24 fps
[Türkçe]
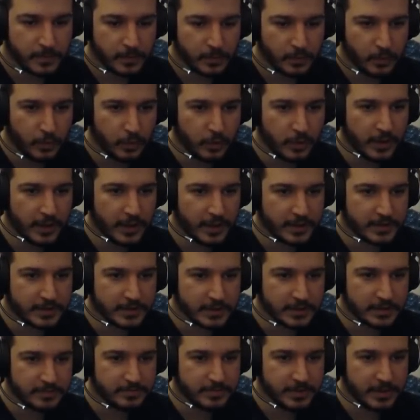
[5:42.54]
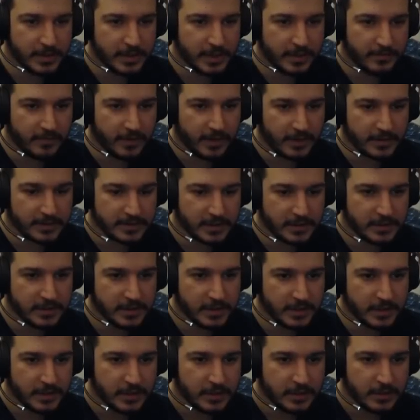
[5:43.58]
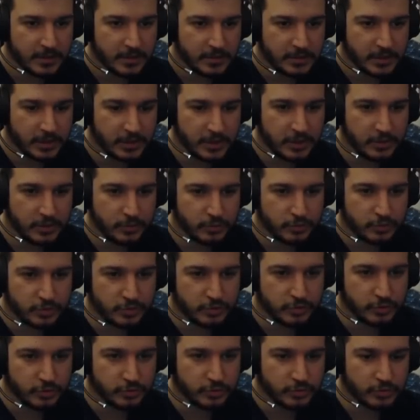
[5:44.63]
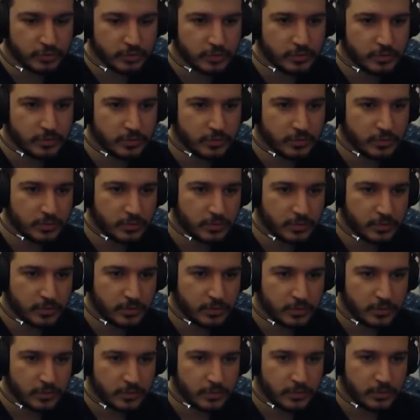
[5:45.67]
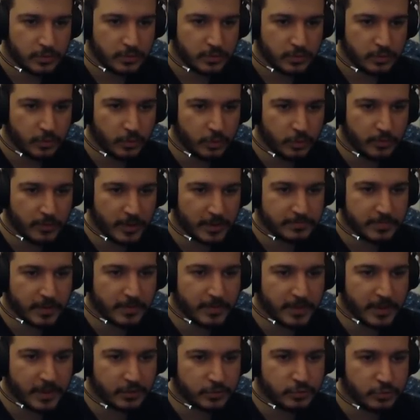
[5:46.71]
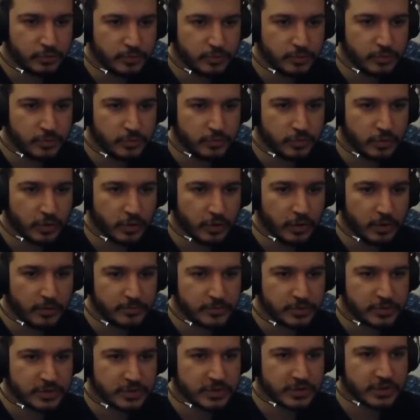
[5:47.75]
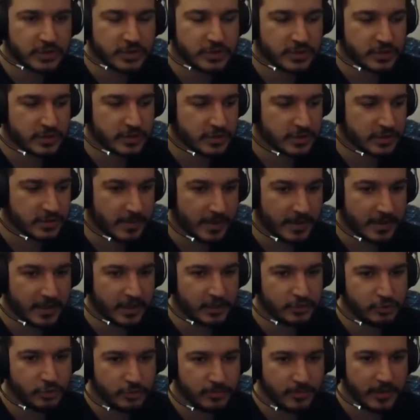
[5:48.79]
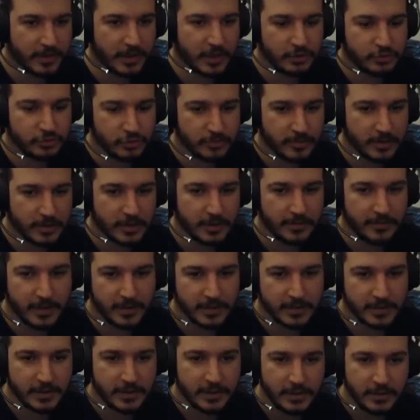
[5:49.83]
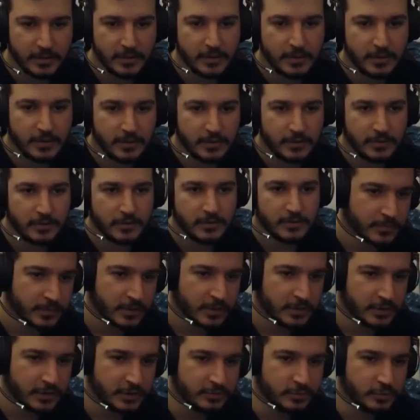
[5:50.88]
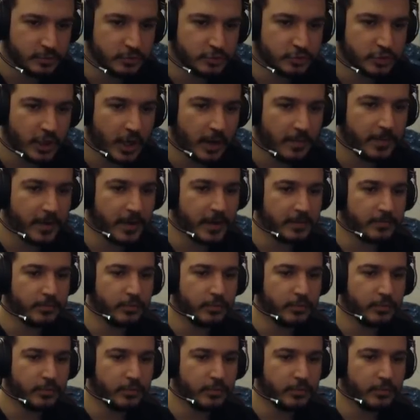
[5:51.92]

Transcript: Öl lan artık ibnenin evladı. Sen ne sen ne yiyorsun içiyorsun? Oğlum atma bana Q'mu. Vur oğlum. Ben kaçıyorum ben kaçıyorum Allah'a emanet. Şimdi 3K para.